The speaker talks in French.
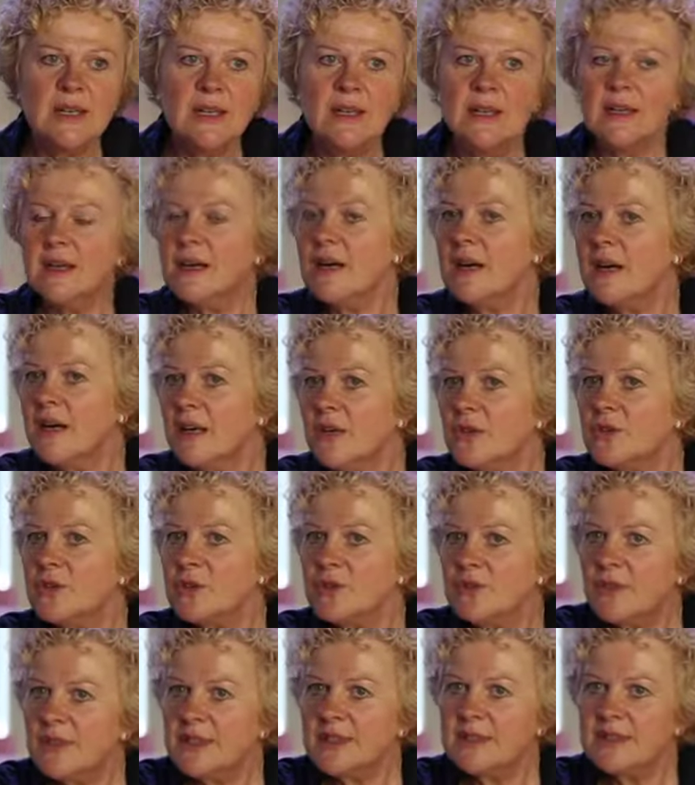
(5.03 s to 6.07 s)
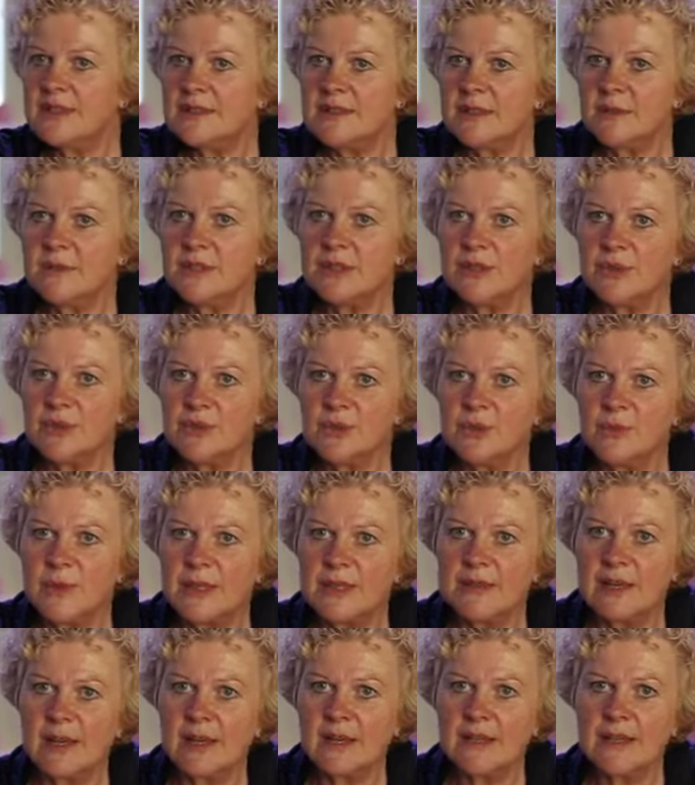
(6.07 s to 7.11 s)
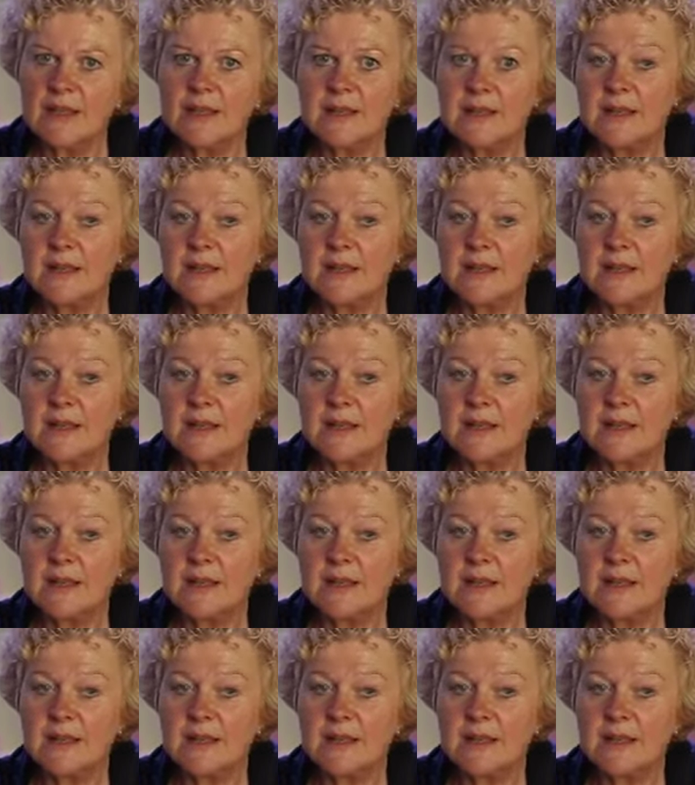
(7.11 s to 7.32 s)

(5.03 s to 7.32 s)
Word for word: il est rare que je vois des intermittents du spectacle.